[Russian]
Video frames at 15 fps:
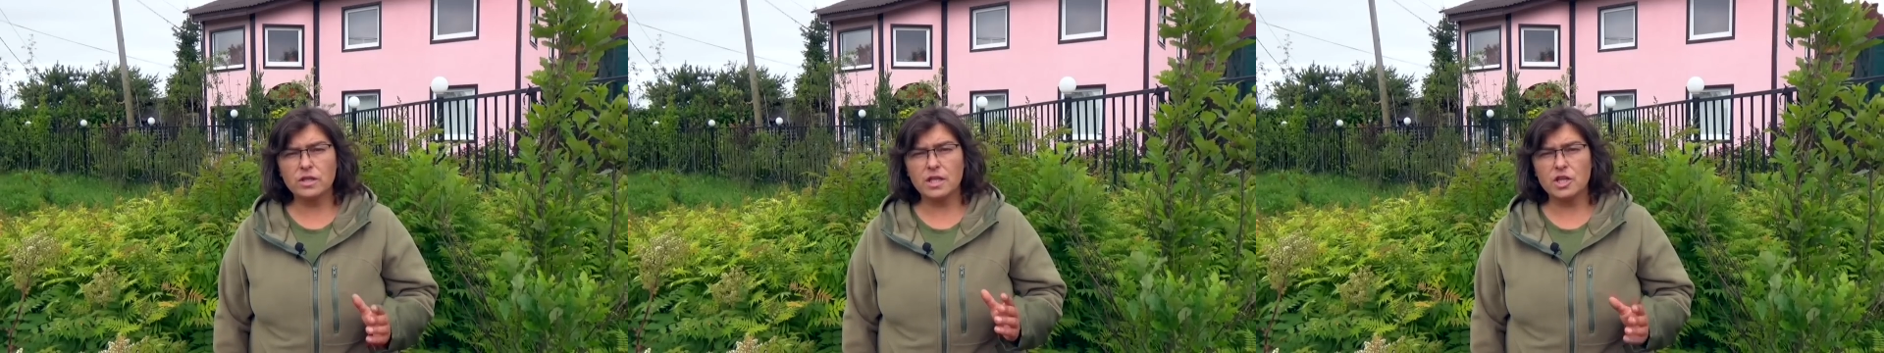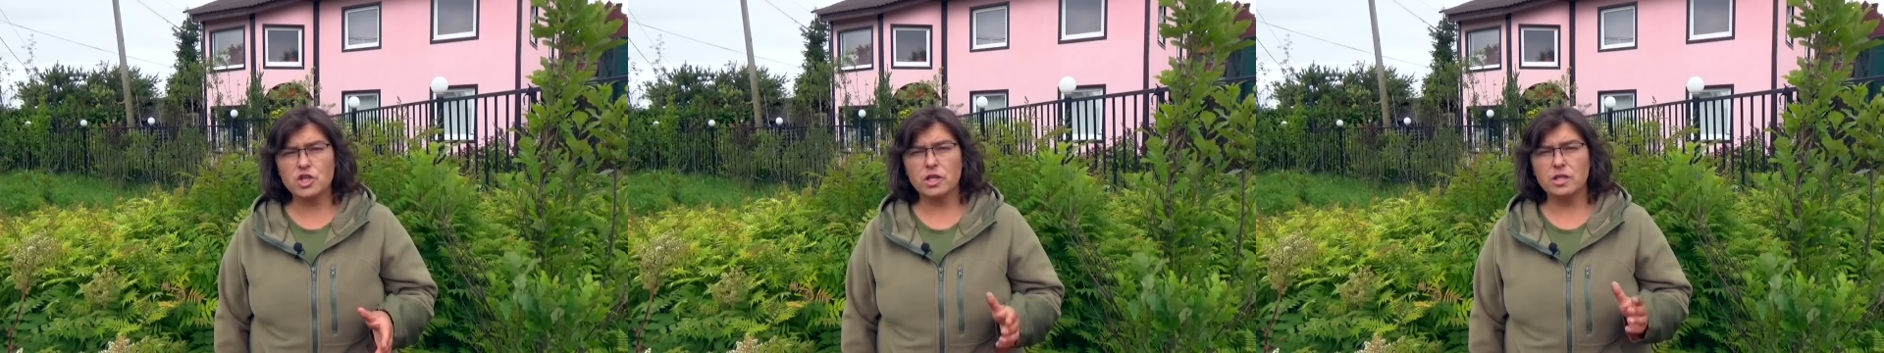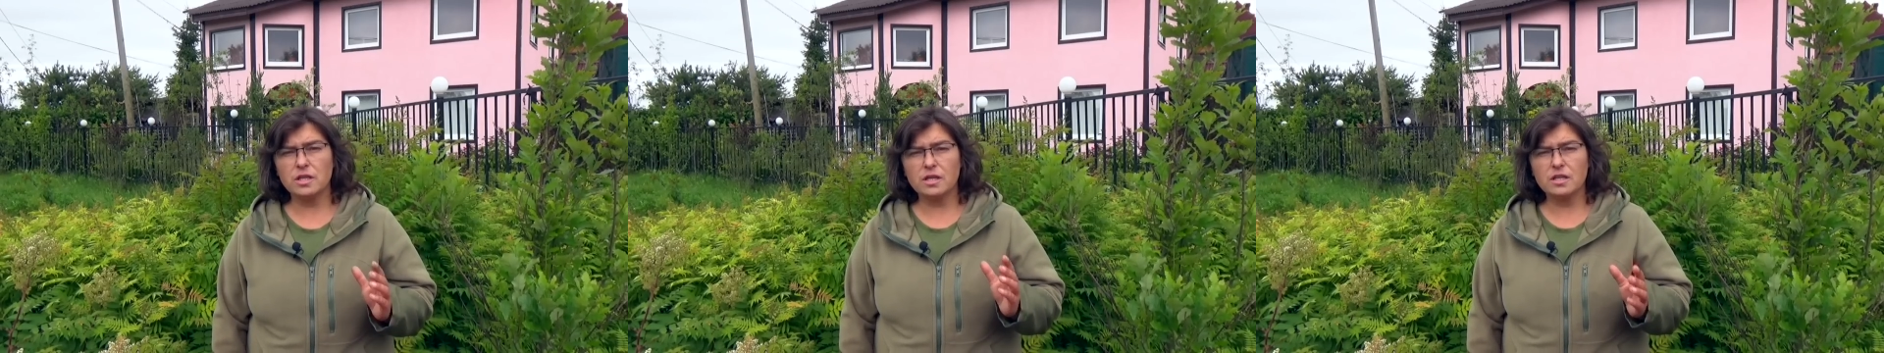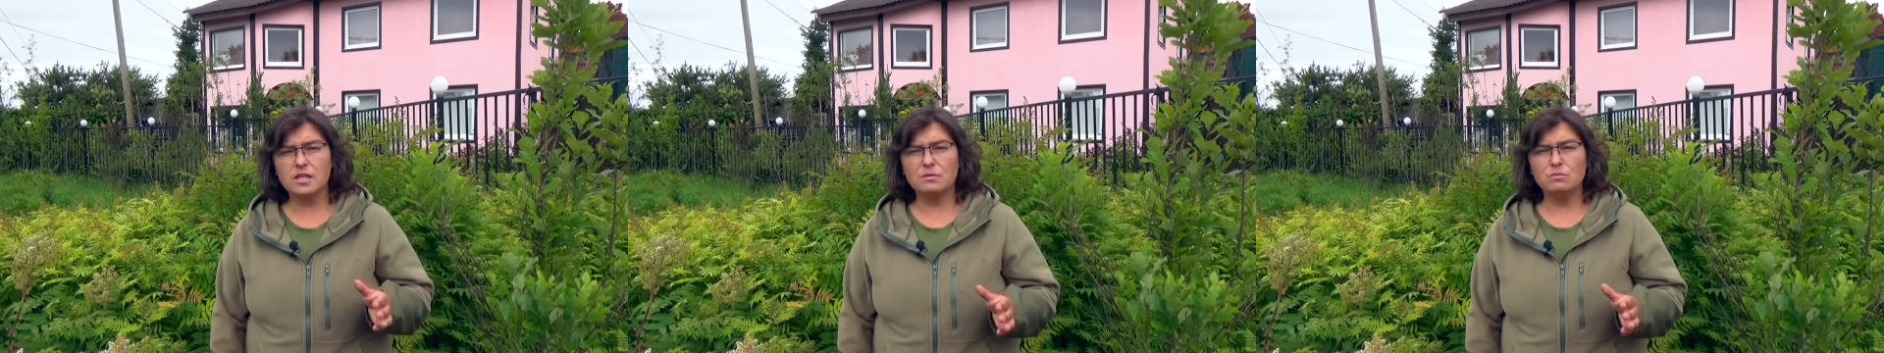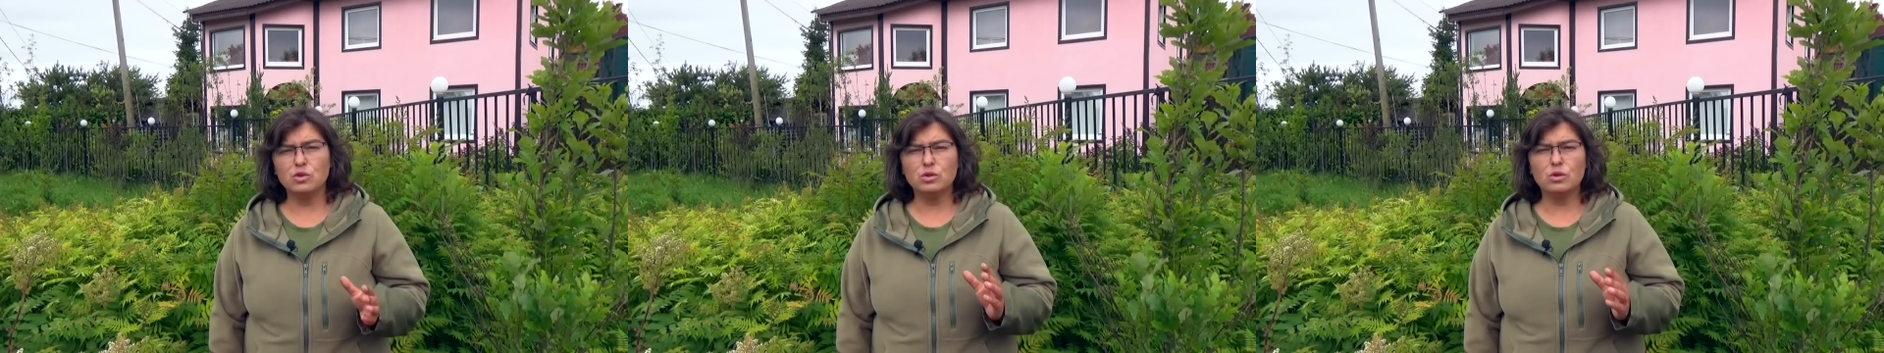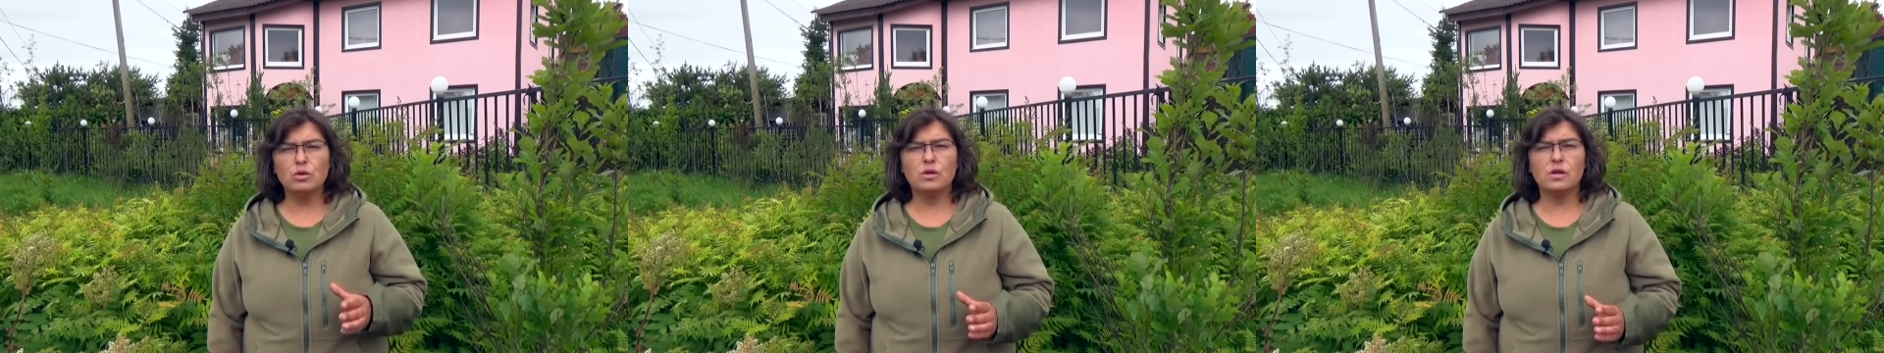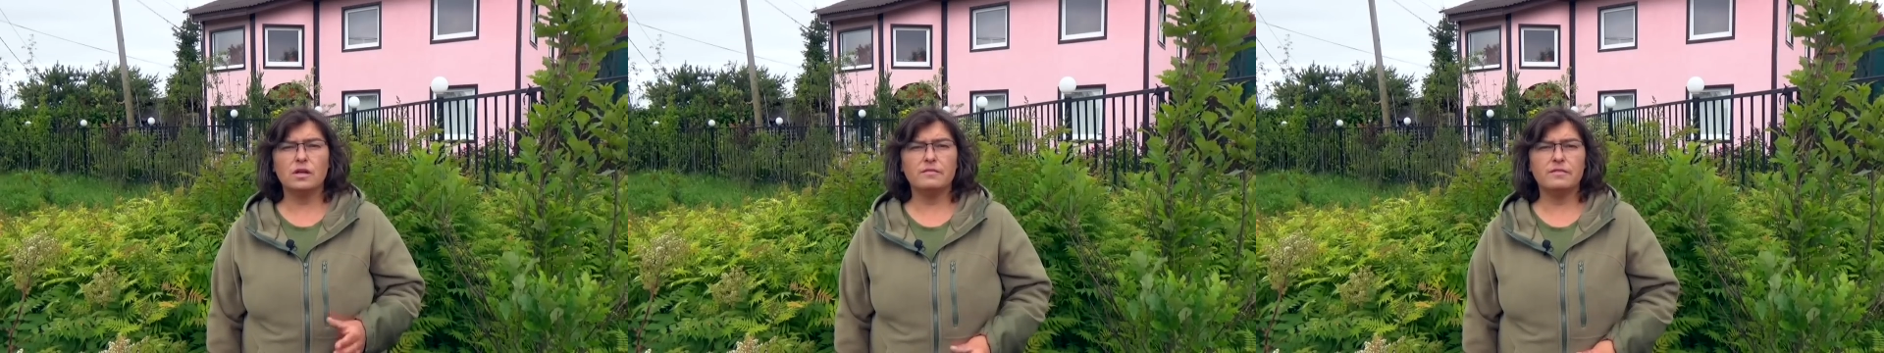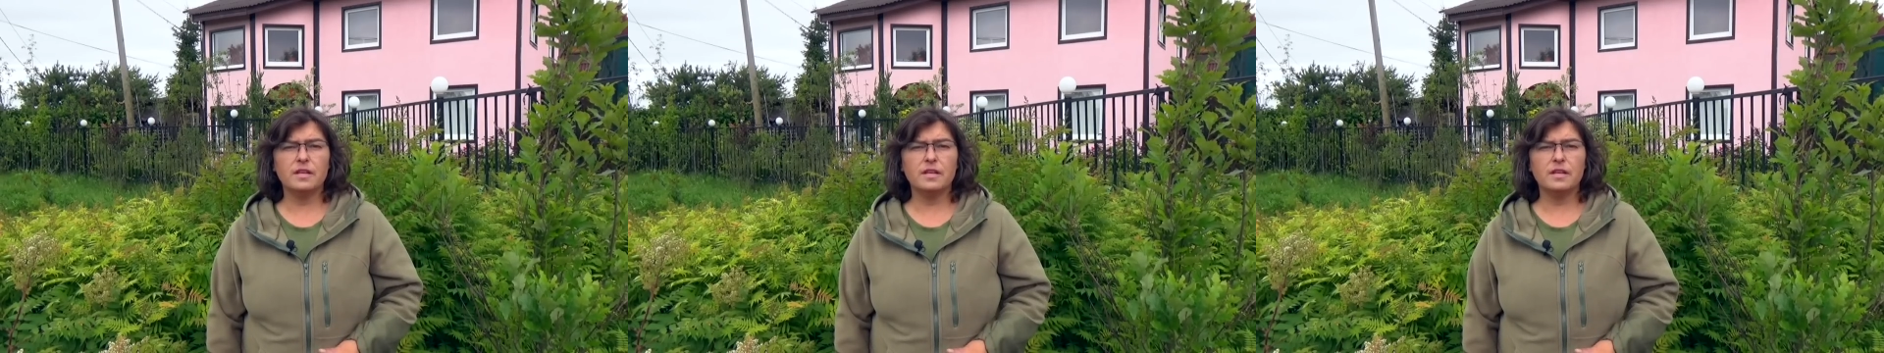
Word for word: отношение к нему долгое